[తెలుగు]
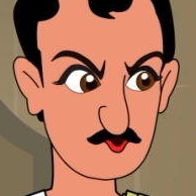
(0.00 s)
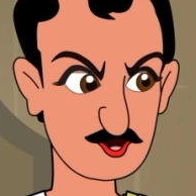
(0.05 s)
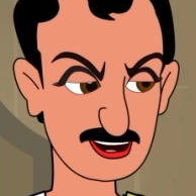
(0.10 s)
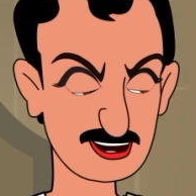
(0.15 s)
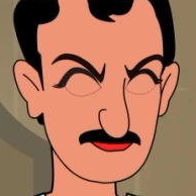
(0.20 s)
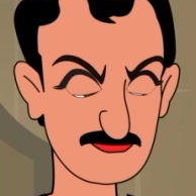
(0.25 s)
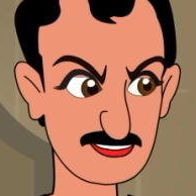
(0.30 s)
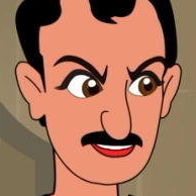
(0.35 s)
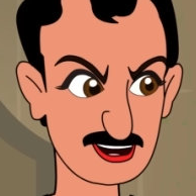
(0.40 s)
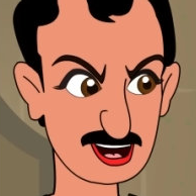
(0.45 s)

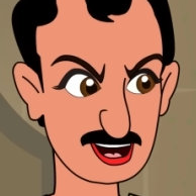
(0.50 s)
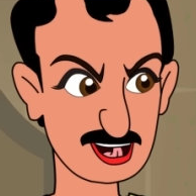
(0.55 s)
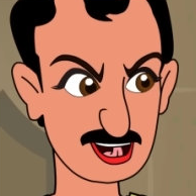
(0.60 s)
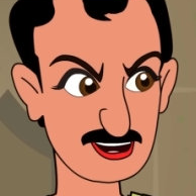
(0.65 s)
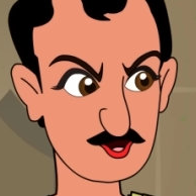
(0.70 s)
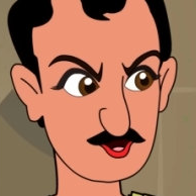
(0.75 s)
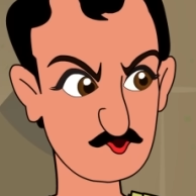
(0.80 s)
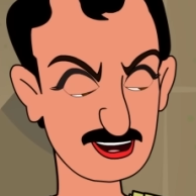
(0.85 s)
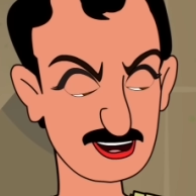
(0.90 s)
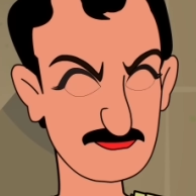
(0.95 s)
నీ ఇష్టం
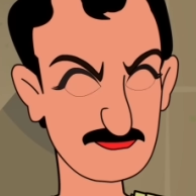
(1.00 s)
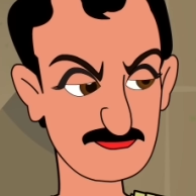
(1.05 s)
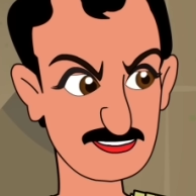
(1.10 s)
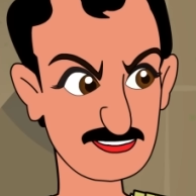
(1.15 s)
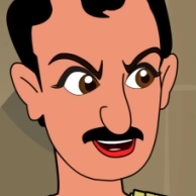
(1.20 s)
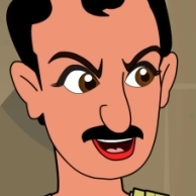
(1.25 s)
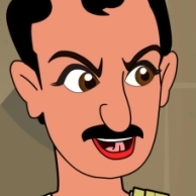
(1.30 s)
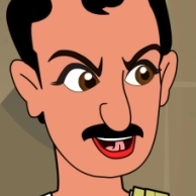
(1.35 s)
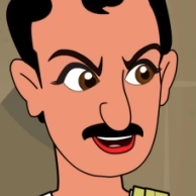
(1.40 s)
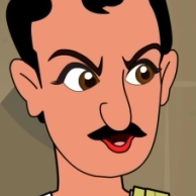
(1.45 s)
వచ్చినట్టు
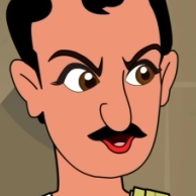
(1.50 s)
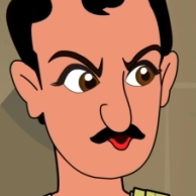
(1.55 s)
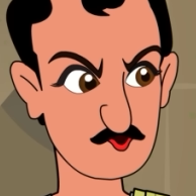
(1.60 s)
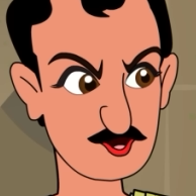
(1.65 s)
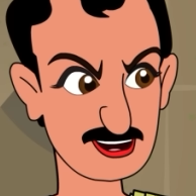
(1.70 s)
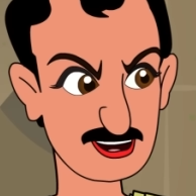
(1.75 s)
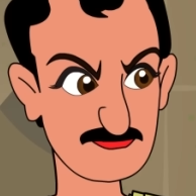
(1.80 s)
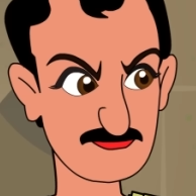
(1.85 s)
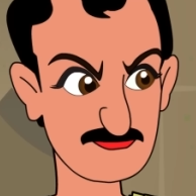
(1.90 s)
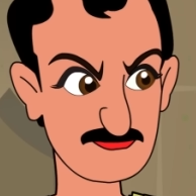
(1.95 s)

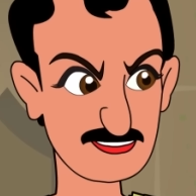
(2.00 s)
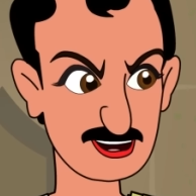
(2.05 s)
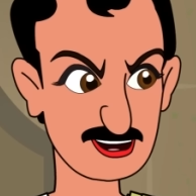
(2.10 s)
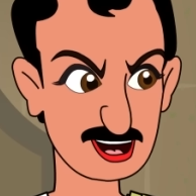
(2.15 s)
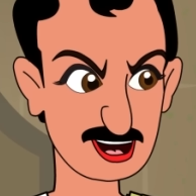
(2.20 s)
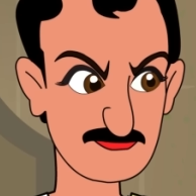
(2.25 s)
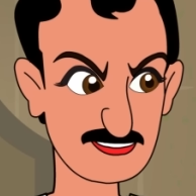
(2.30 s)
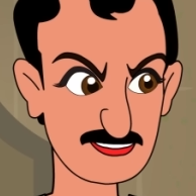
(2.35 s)
చేయాలనుకుంటున్నావా